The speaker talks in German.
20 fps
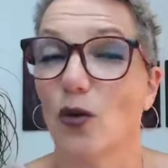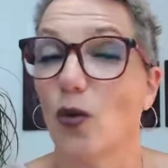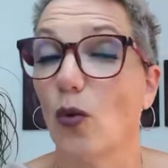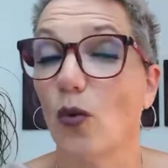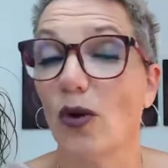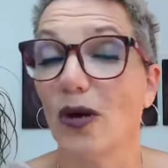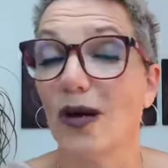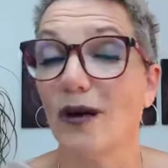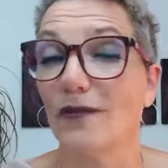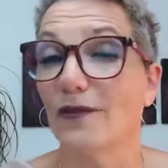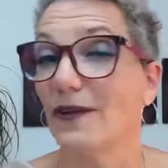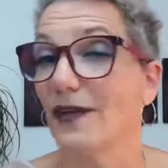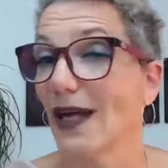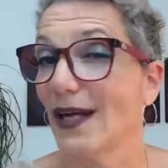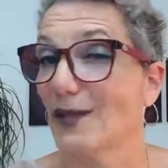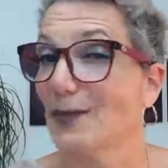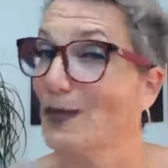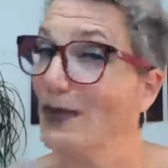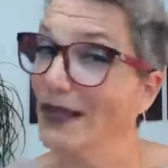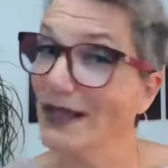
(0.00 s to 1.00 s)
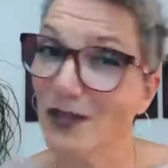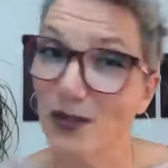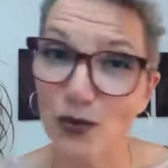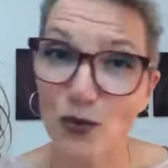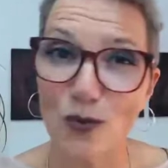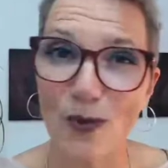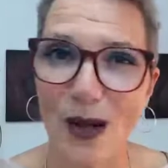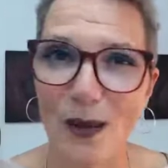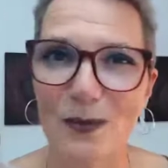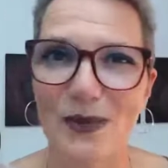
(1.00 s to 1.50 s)
oder vielleicht beginnst du
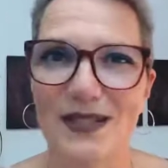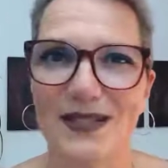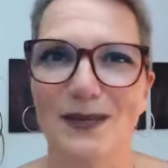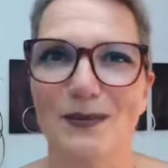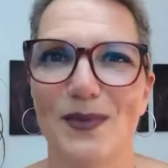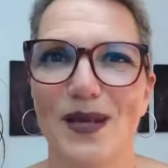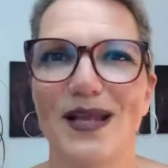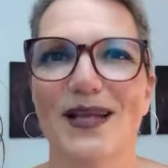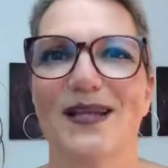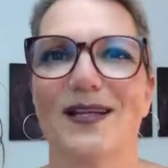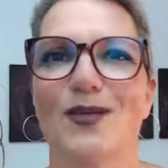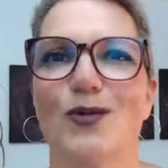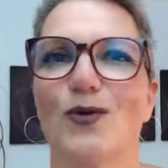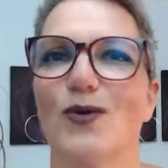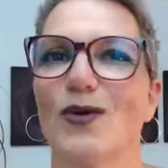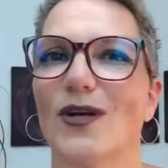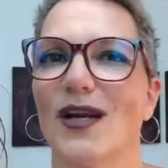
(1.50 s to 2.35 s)
mal mit dem Lächeln und